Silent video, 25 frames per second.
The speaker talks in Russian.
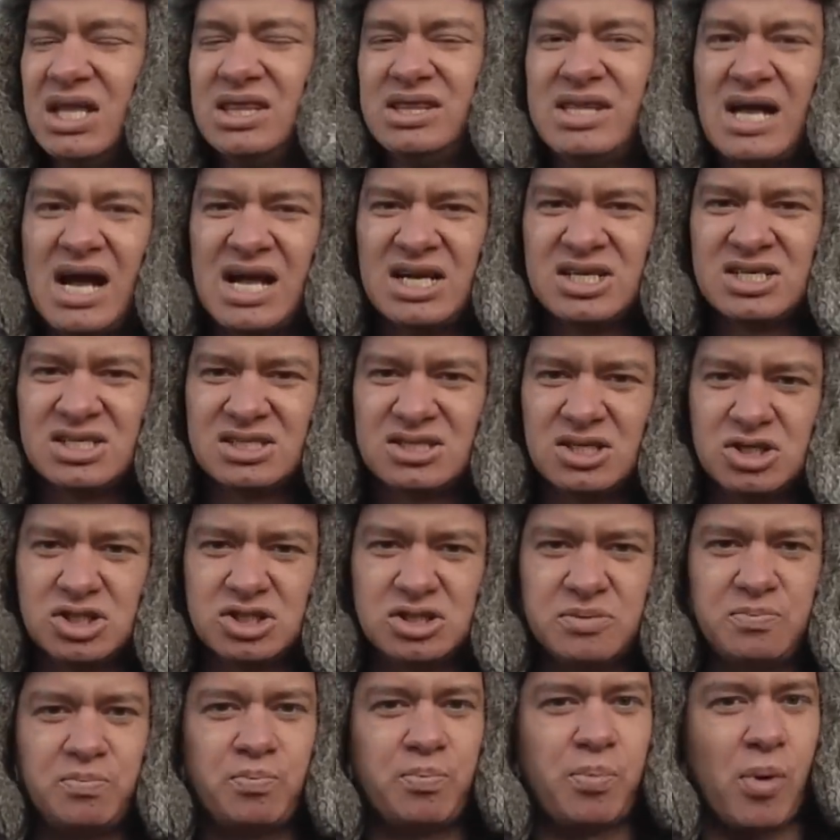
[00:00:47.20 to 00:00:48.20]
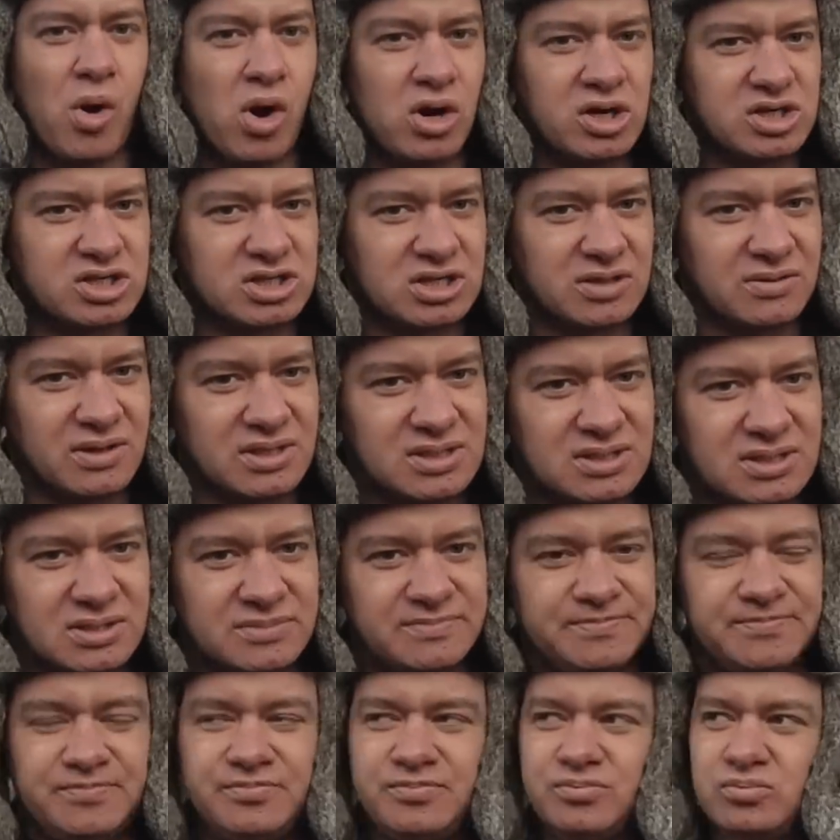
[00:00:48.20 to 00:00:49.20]
Дальше, значит, Польша, Вася.
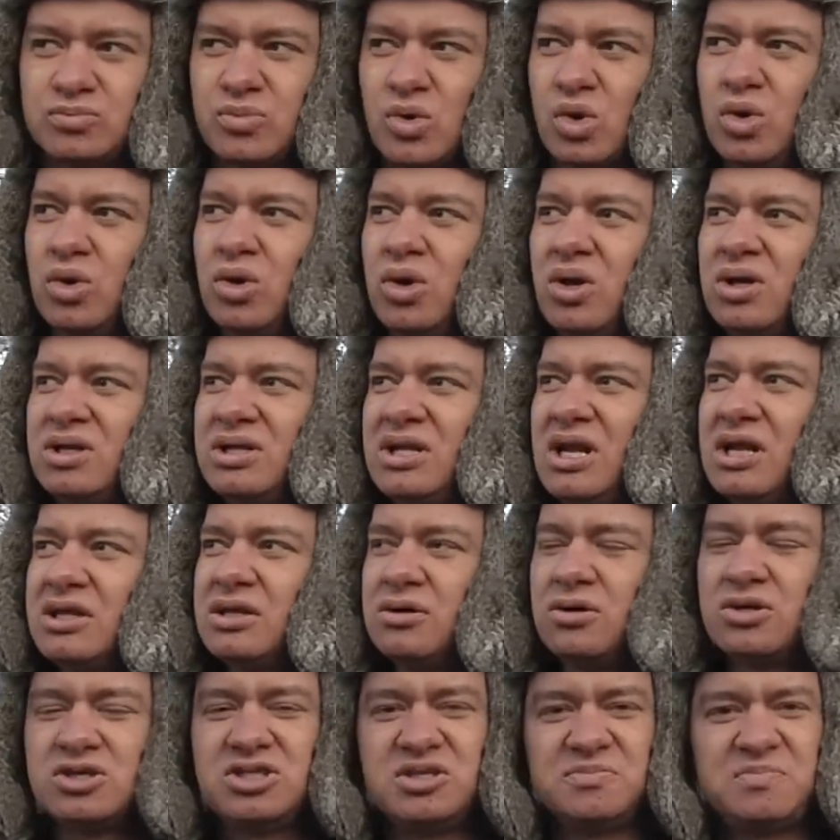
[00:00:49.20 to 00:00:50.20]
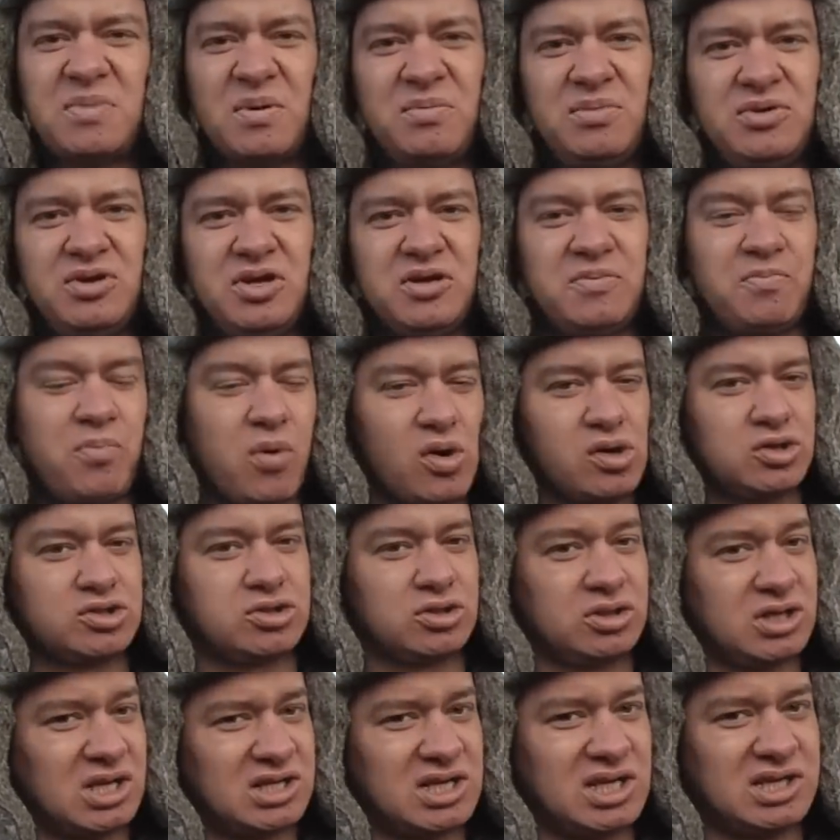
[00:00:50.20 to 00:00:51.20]
Но ну, для того, чтобы победить
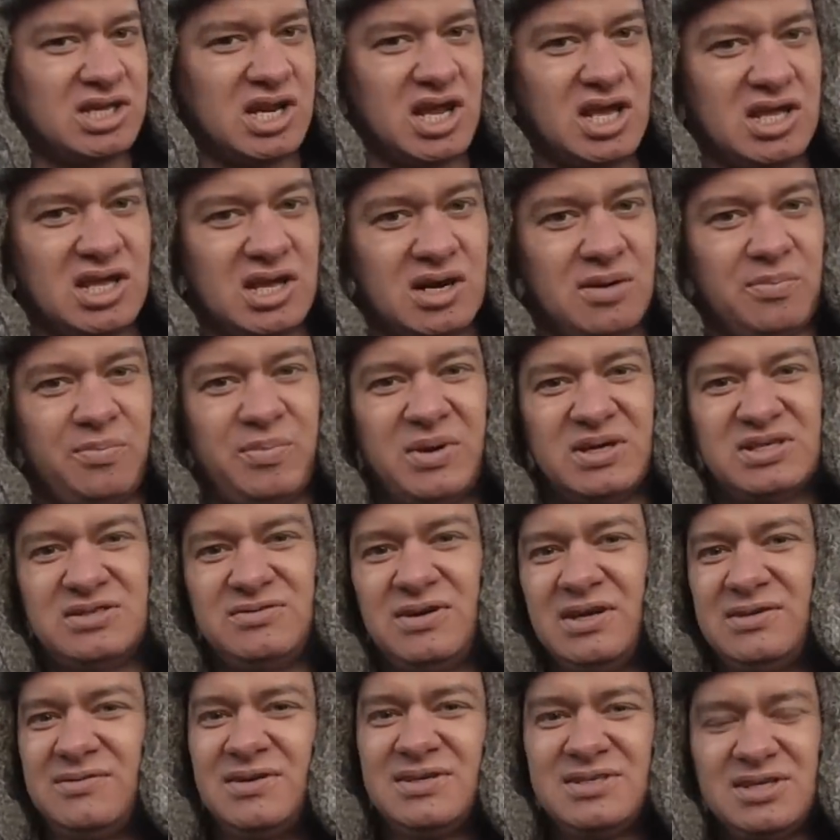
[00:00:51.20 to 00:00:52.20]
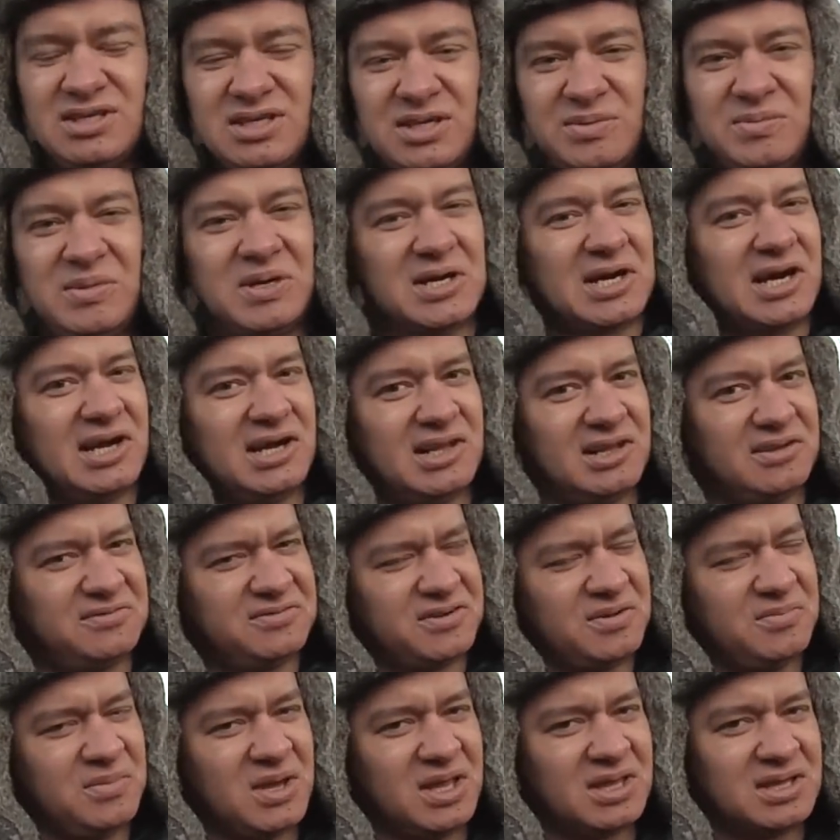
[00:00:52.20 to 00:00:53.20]
Польшу, надо тренером позвать, Вася, не Михаила
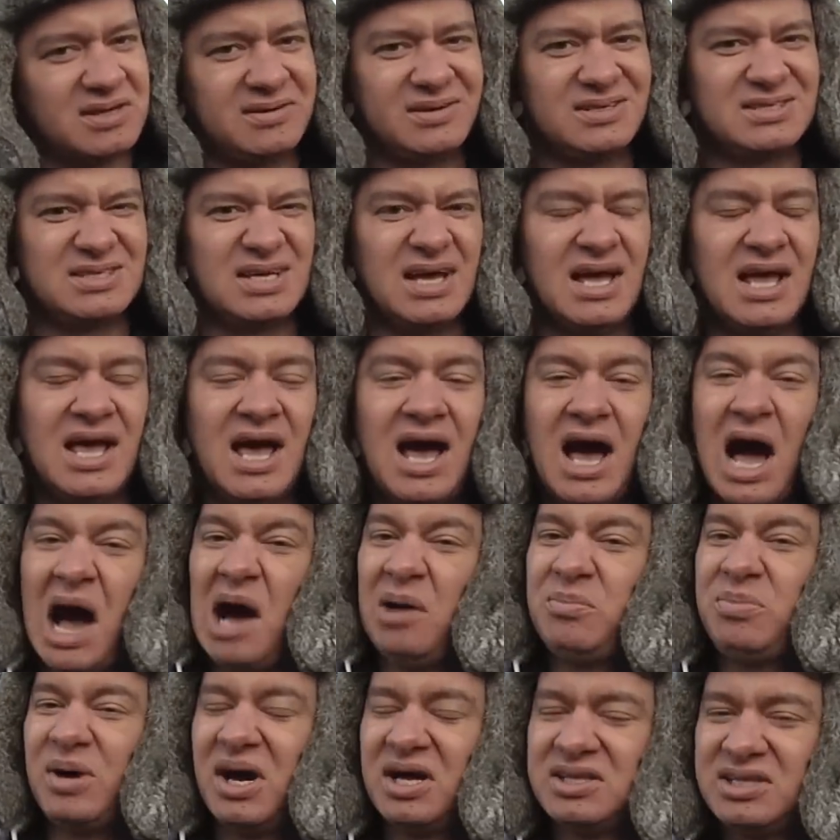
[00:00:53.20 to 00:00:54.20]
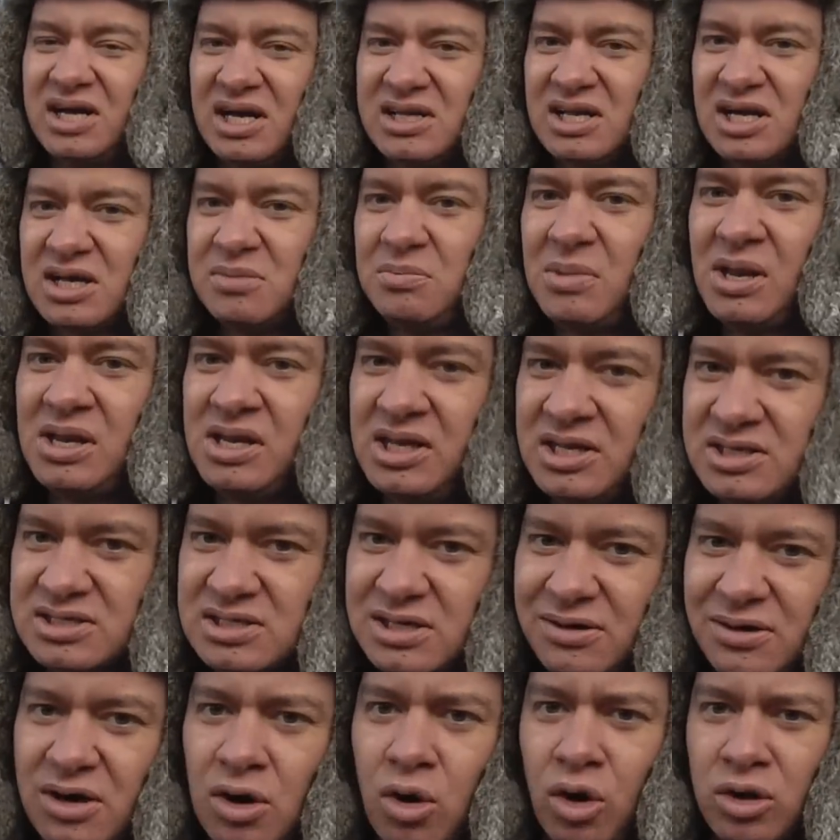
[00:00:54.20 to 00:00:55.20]
Фоменко, Вася, а Богдана
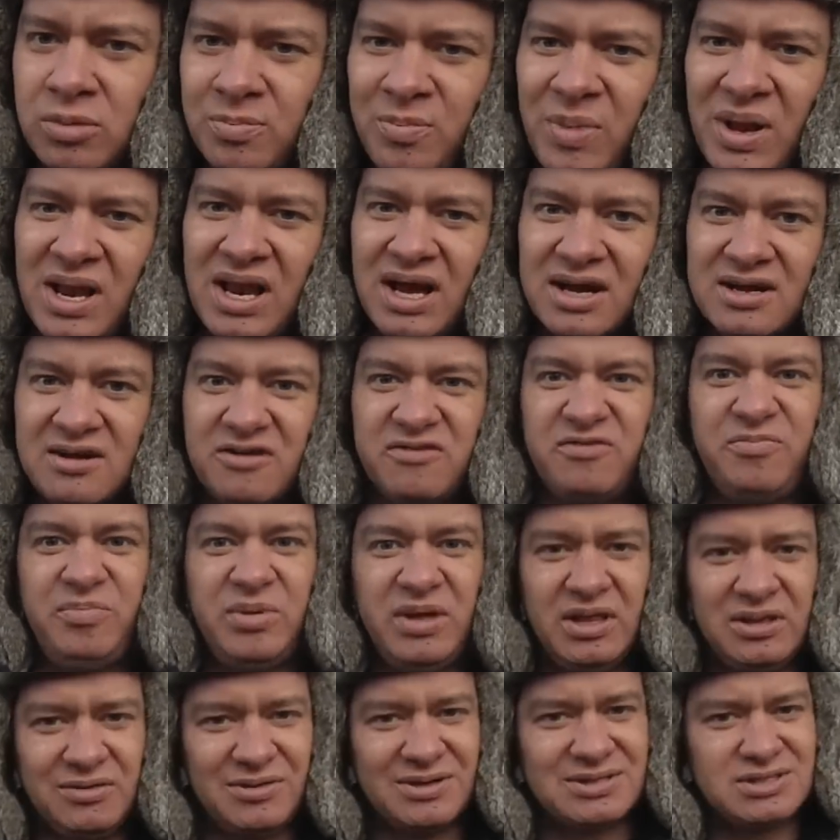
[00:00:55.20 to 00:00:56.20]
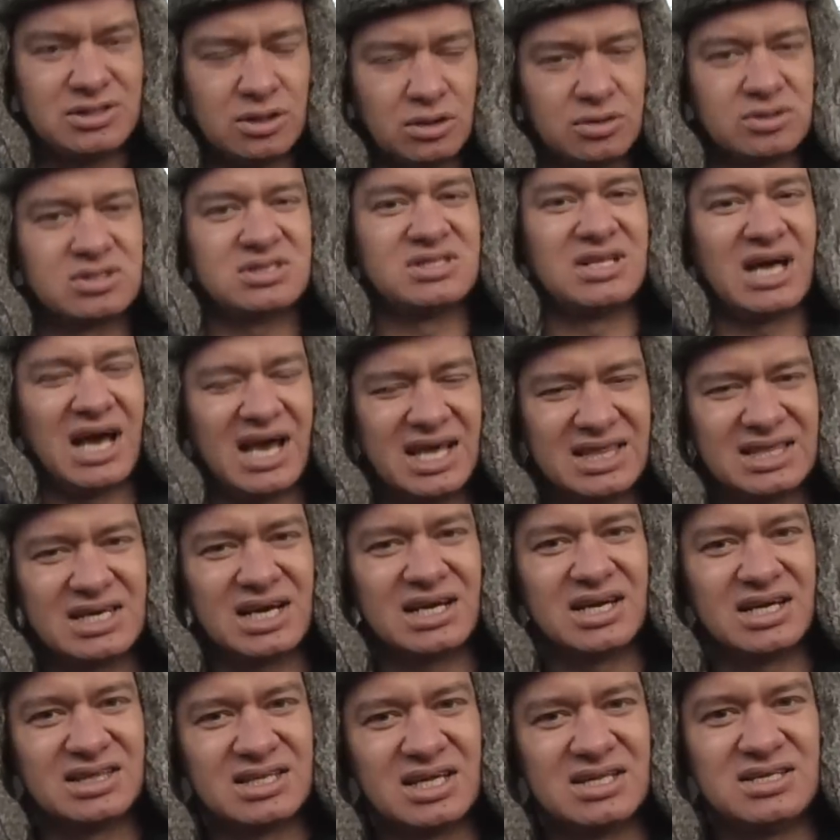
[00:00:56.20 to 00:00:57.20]
Хмельницкого. Он поляков бил, Вася, он знает,
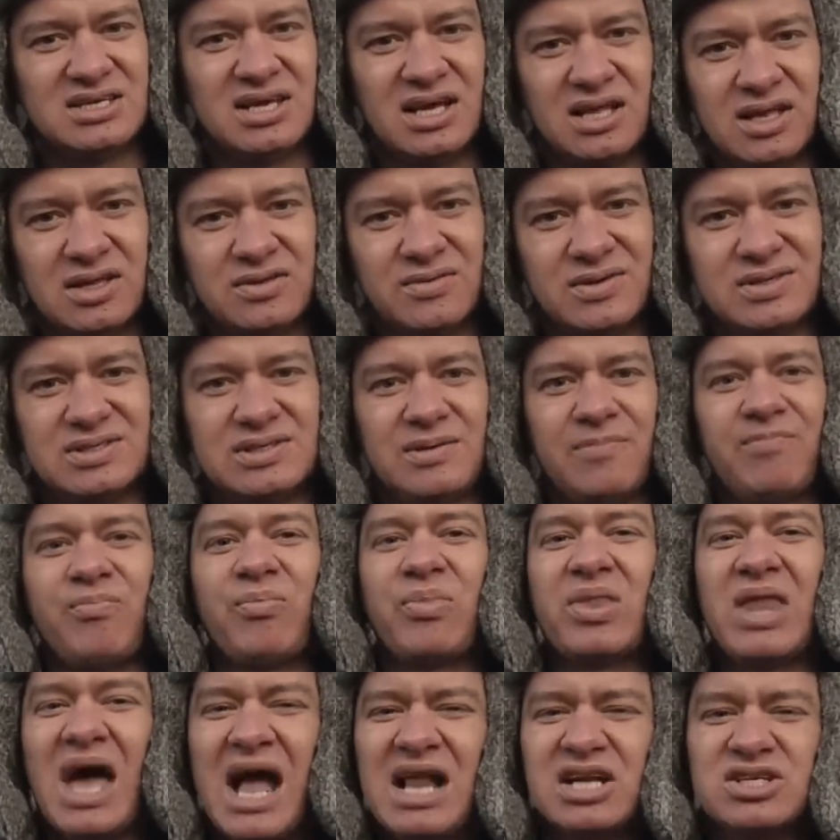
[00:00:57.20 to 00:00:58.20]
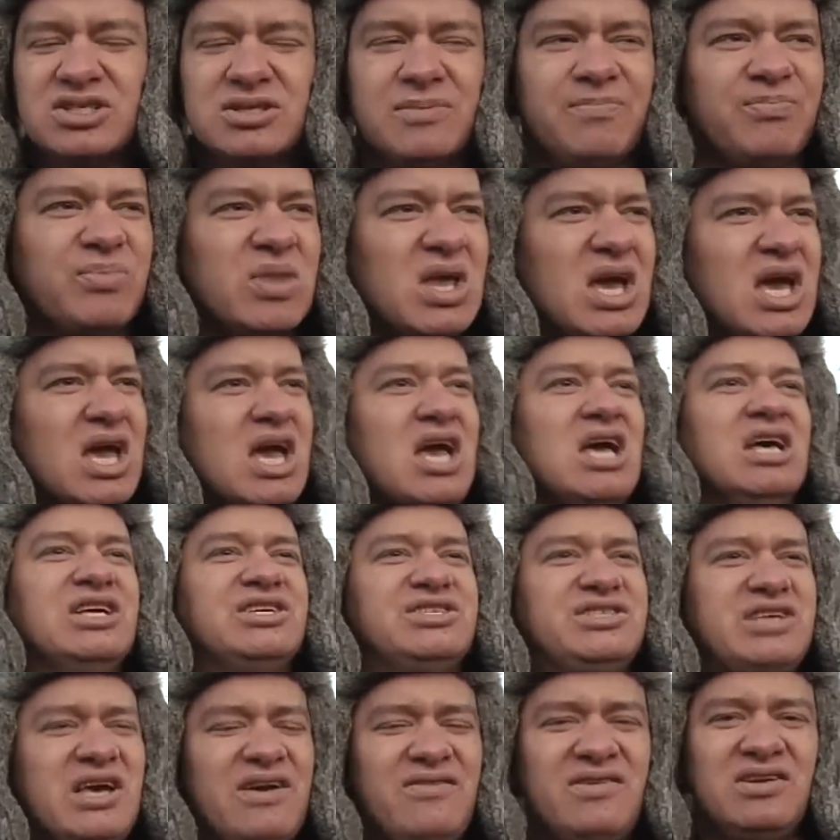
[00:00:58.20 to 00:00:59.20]
как это делать. Дальше.
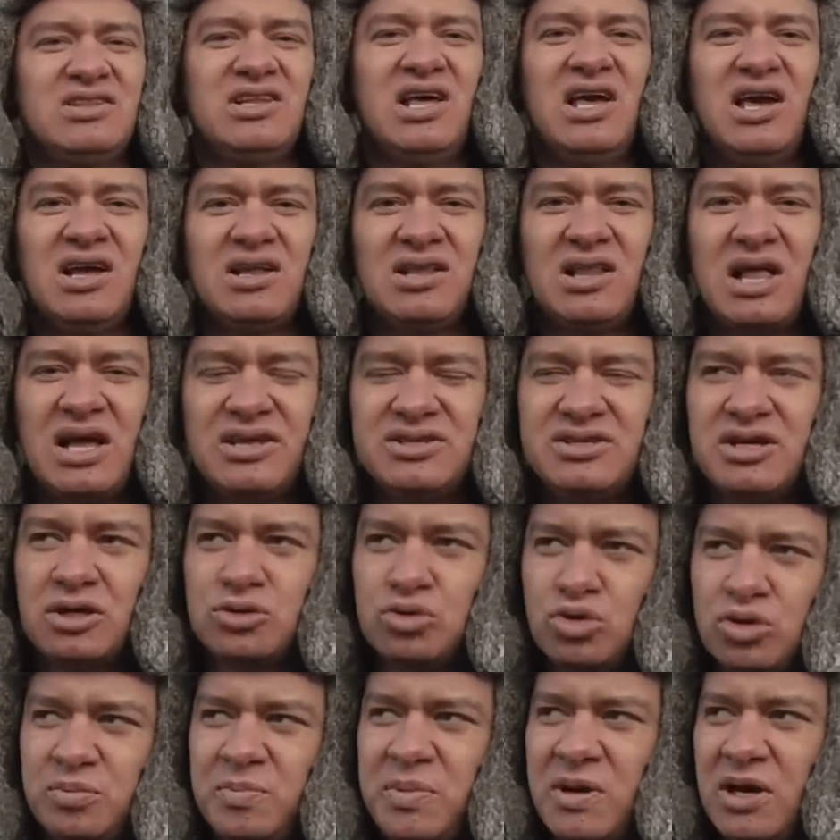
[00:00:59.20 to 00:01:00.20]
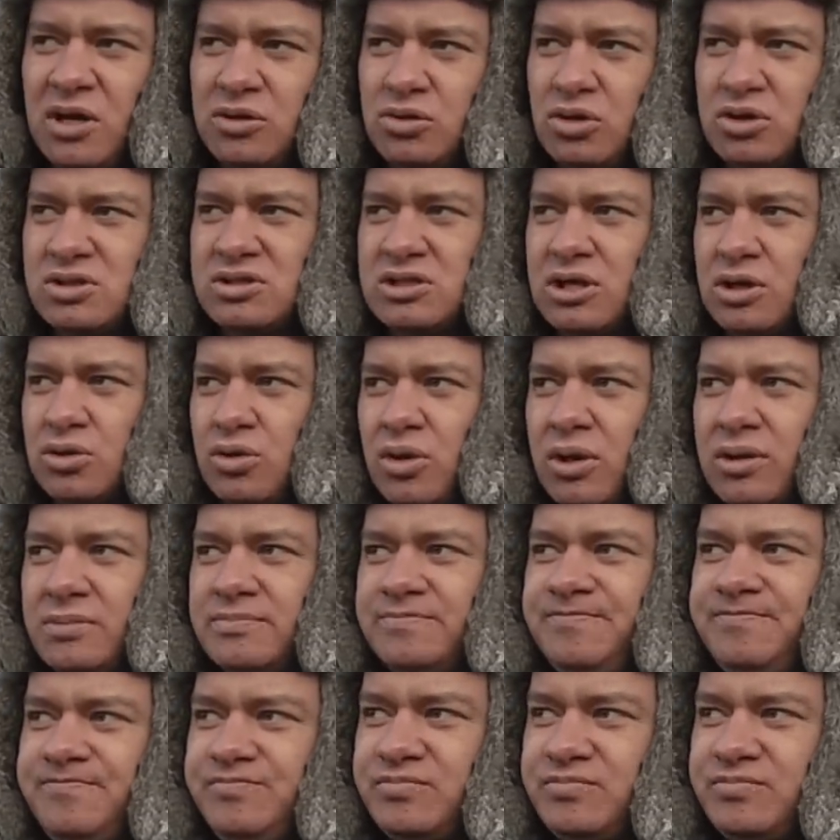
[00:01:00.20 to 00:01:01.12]
Северная Ирландия. Тут прогноз такой.